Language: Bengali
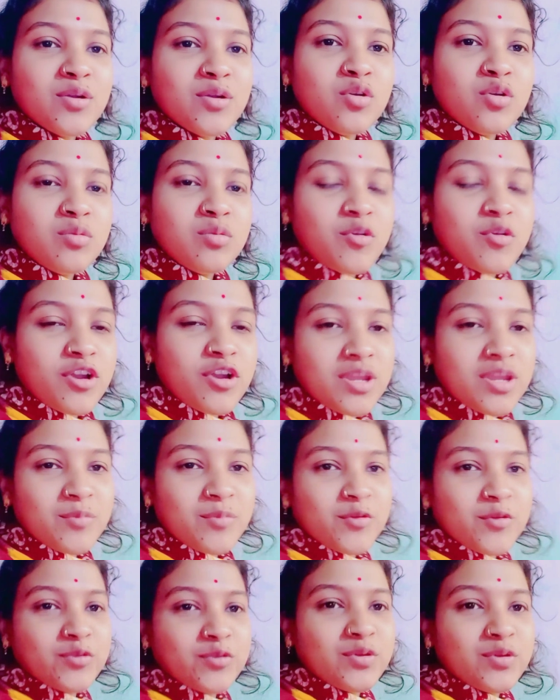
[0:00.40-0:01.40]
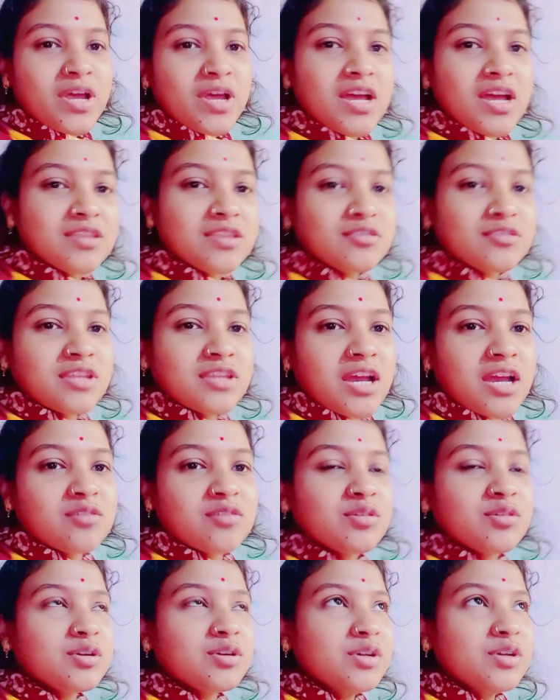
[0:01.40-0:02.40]
গুড মর্নিং বন্ধুরা তো
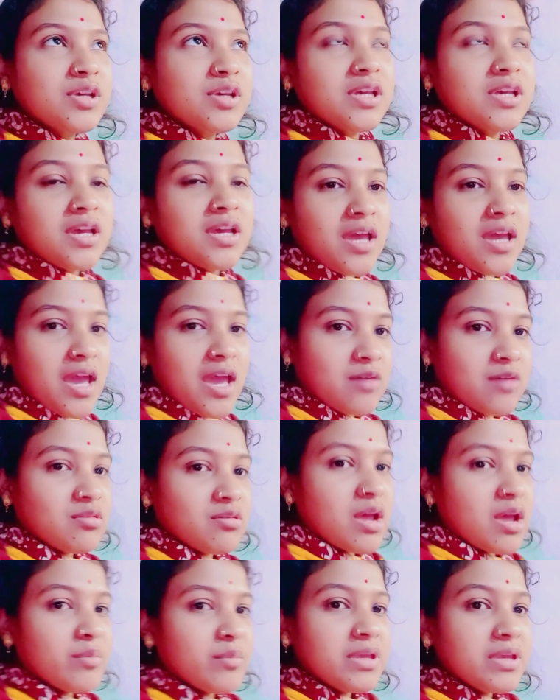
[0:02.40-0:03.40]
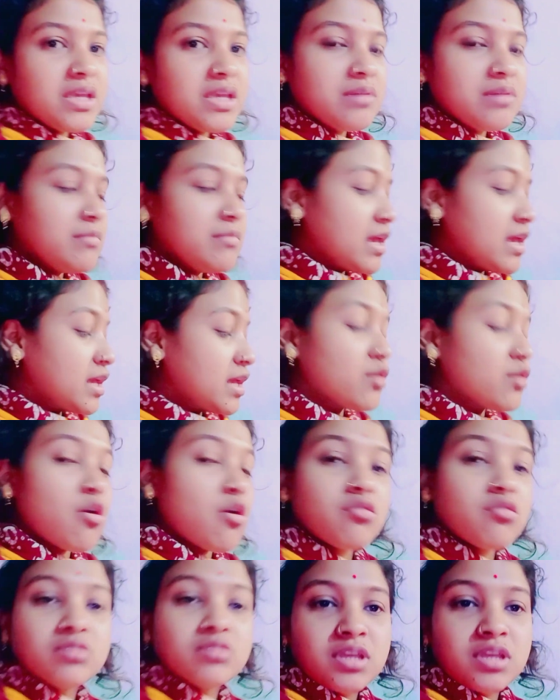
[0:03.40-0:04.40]
দেখো এখন আমি মেয়েকে
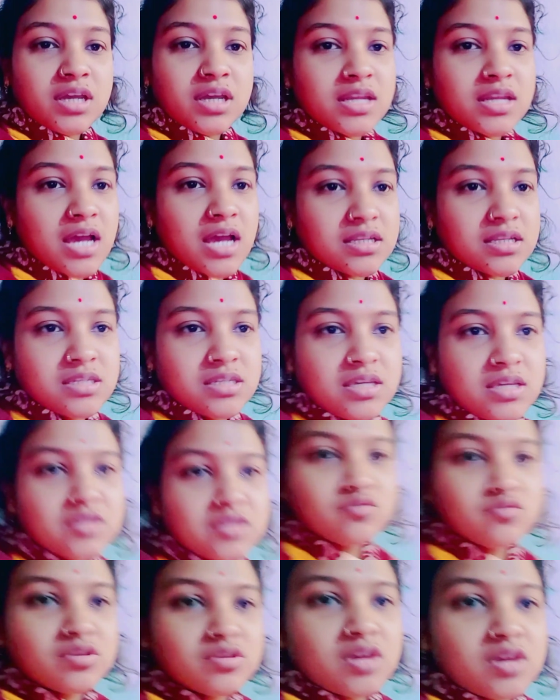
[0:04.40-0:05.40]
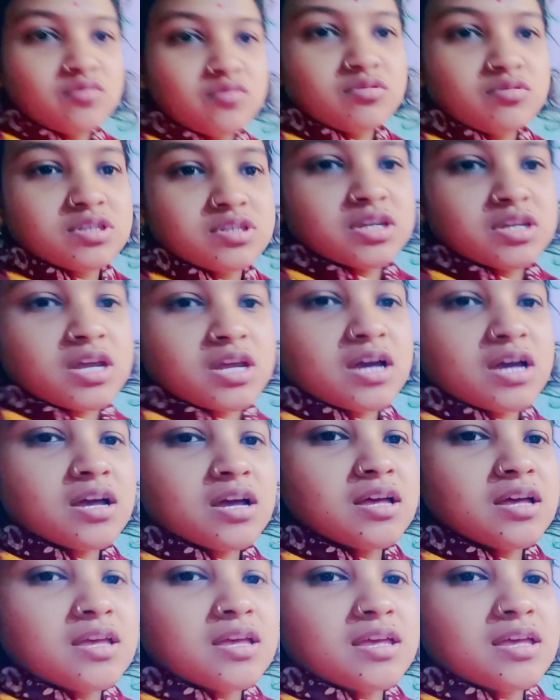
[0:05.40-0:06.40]
কখন থেকে ডাকছি কিছুতেই উঠছে না
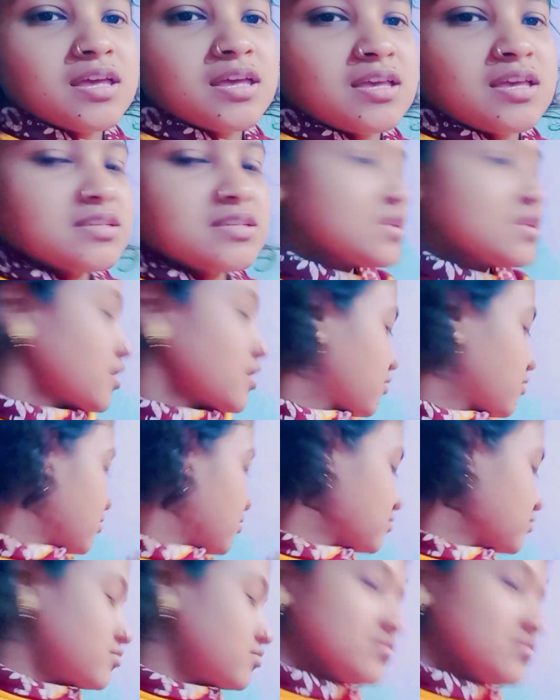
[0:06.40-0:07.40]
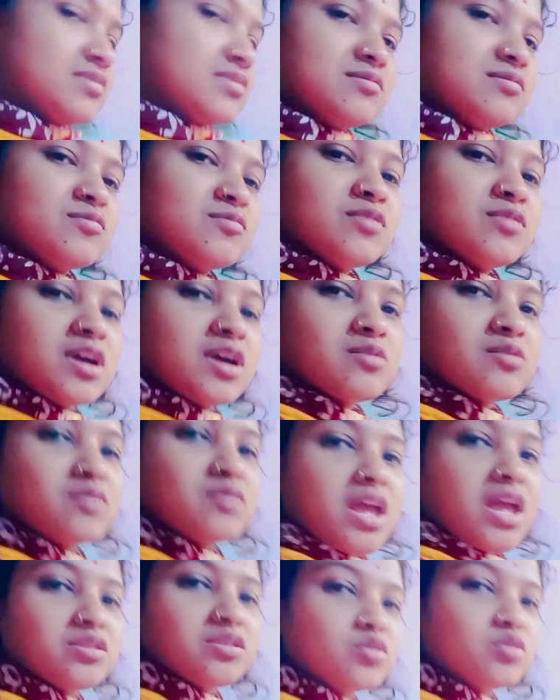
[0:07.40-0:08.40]
এই যে দেখো ওর এখন
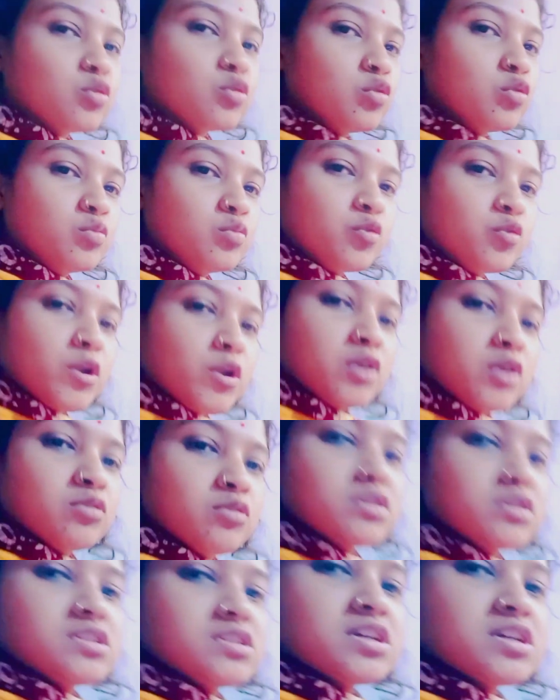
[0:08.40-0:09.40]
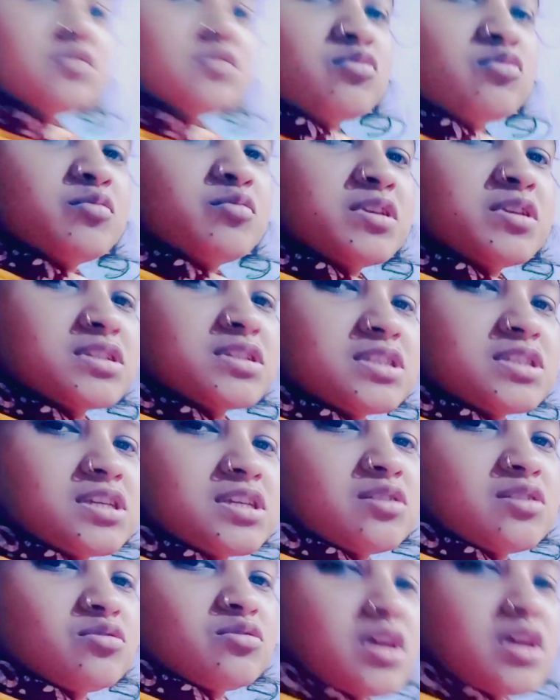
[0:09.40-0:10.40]
এত ঘুম করে হয়েছে ঘুম
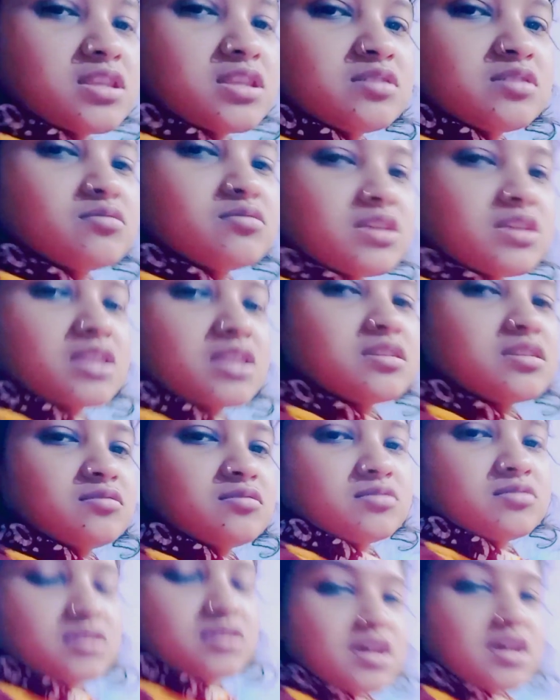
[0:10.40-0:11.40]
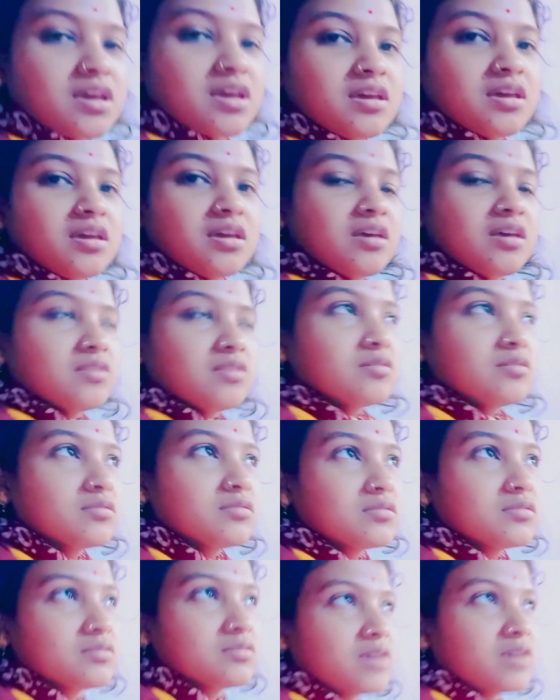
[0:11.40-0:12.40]
এসছে তাড়াতাড়ি ওঠ তাড়াতাড়ি ওঠ তো
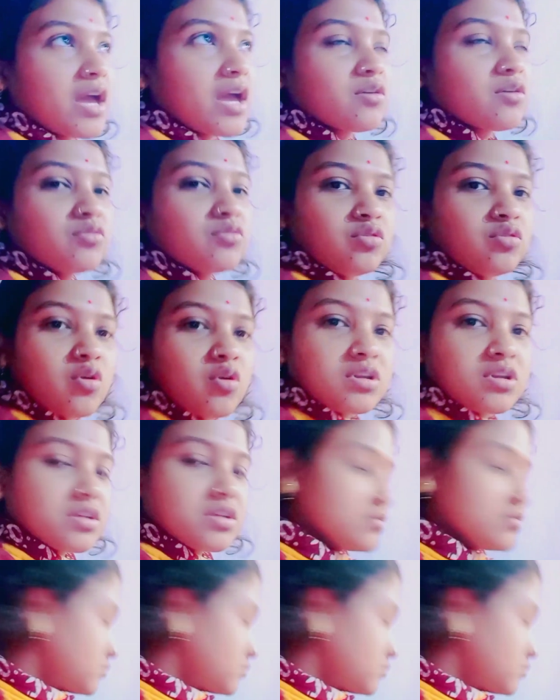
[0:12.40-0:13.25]
এখন নটা